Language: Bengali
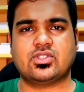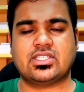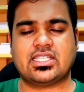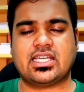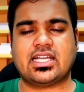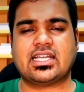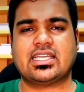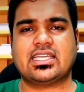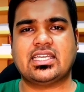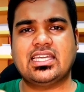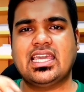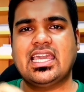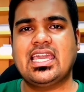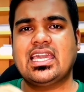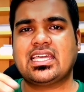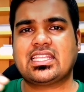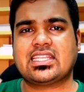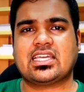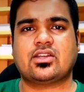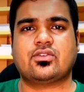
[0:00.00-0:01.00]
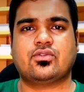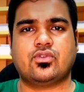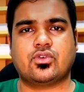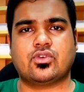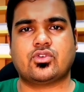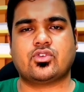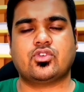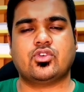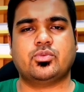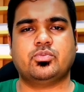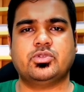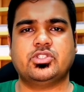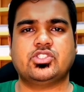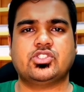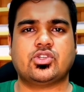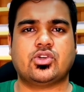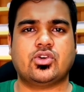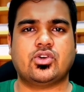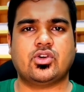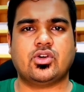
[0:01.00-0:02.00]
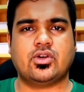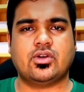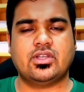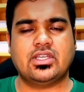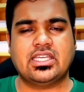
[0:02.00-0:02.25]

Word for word: যদি থাকে তার ফটোকপি সহ